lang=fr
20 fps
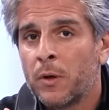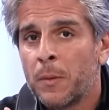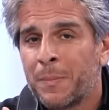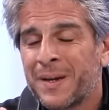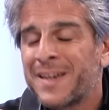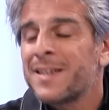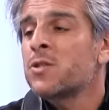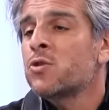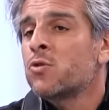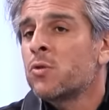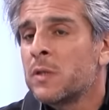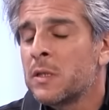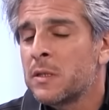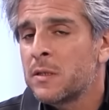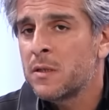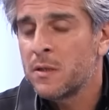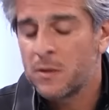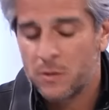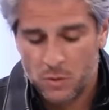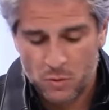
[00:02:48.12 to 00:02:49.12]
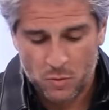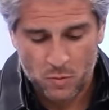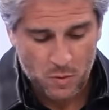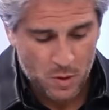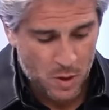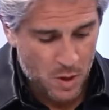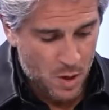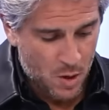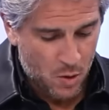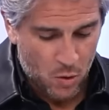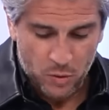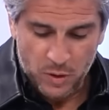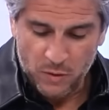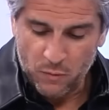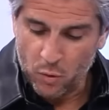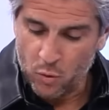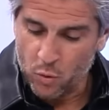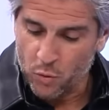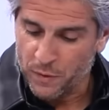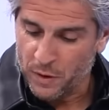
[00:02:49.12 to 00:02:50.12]
prise de décision au
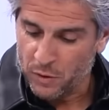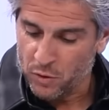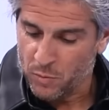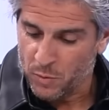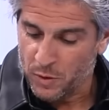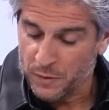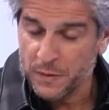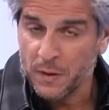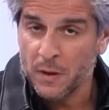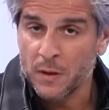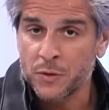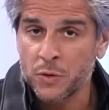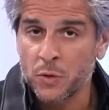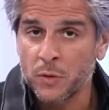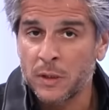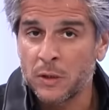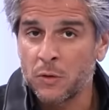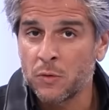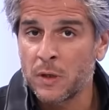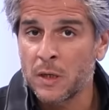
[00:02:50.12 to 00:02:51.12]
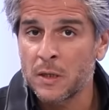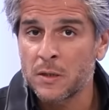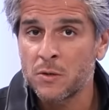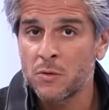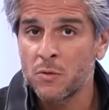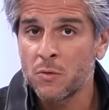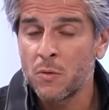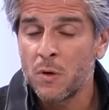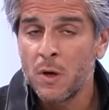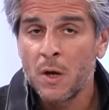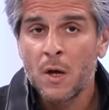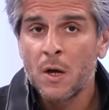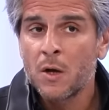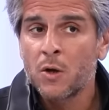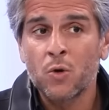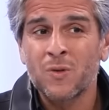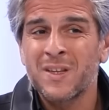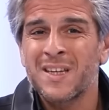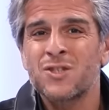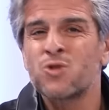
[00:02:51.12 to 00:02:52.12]
niveau gouvernemental sur l'éducation
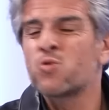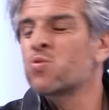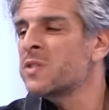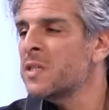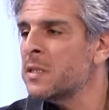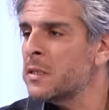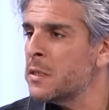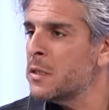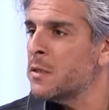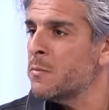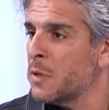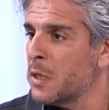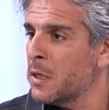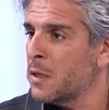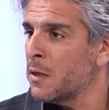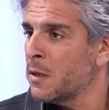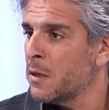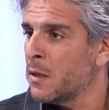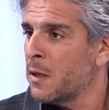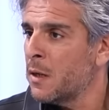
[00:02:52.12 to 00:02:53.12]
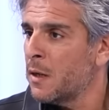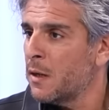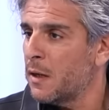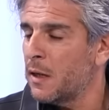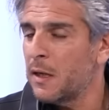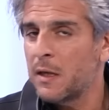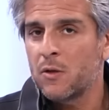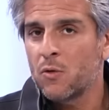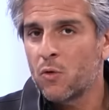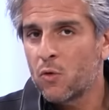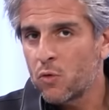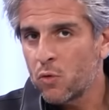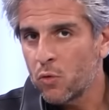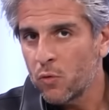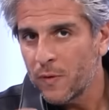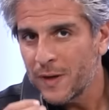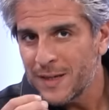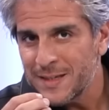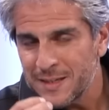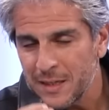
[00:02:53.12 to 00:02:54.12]
qu'on a sous-estimée. Et donc, on
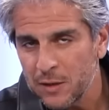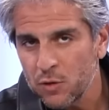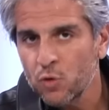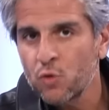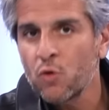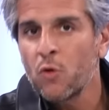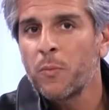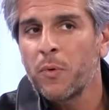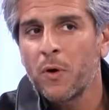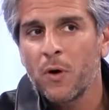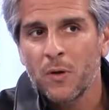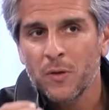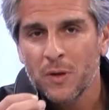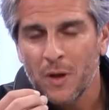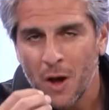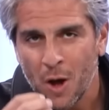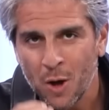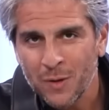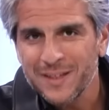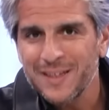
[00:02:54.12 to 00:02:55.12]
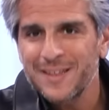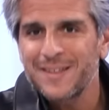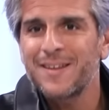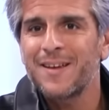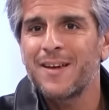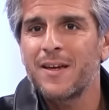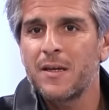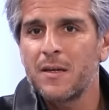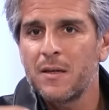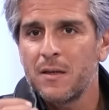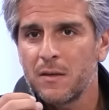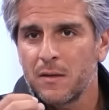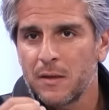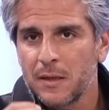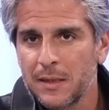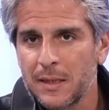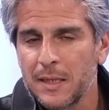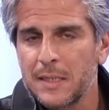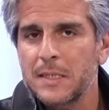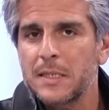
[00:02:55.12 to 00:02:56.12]
va essayer de comprendre en détail
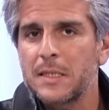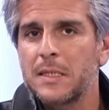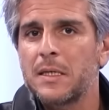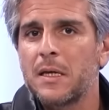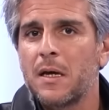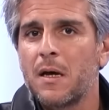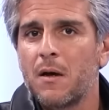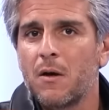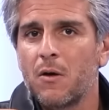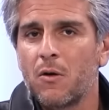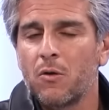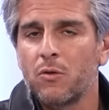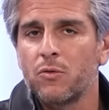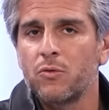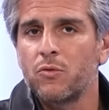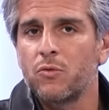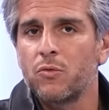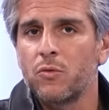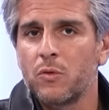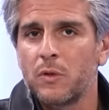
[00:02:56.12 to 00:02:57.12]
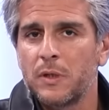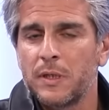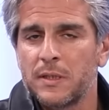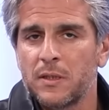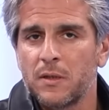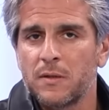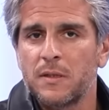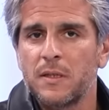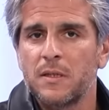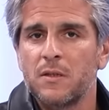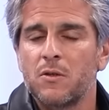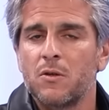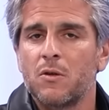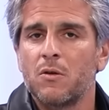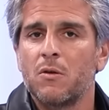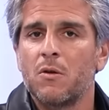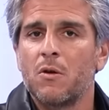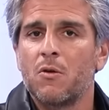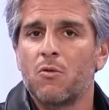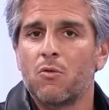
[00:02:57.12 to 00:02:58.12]
qu'est-ce qui a rendu les enseignants
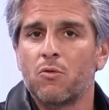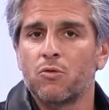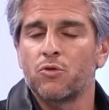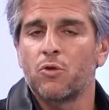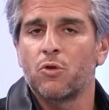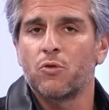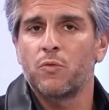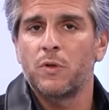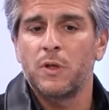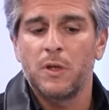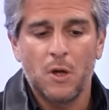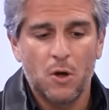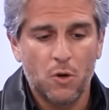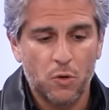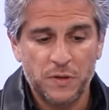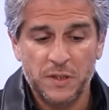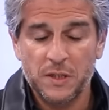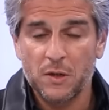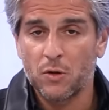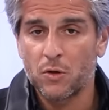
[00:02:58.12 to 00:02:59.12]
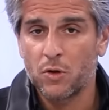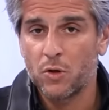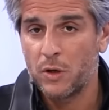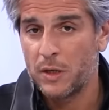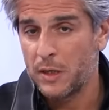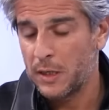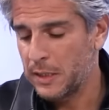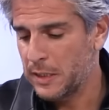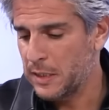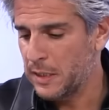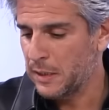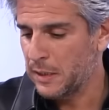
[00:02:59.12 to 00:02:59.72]
aujourd'hui aussi en colère et qui a